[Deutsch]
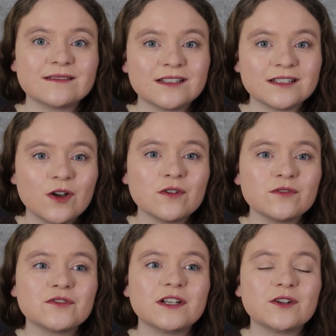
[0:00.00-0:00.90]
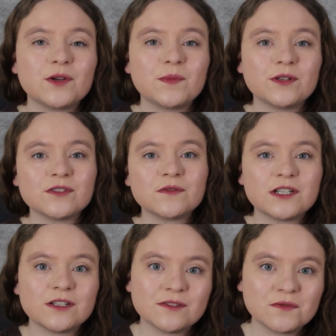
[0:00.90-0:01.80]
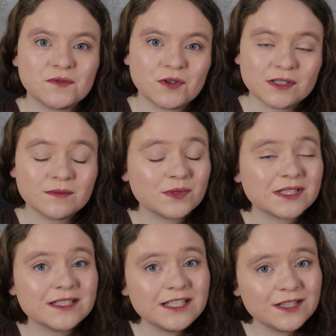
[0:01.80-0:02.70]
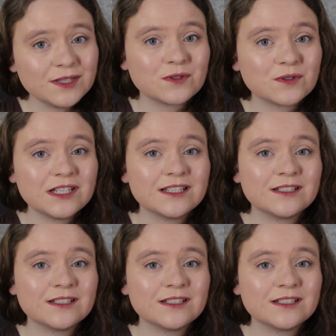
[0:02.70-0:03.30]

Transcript: Sie hat auch einen Schwellkörper und so weiter und so fort. Man sieht nur nicht,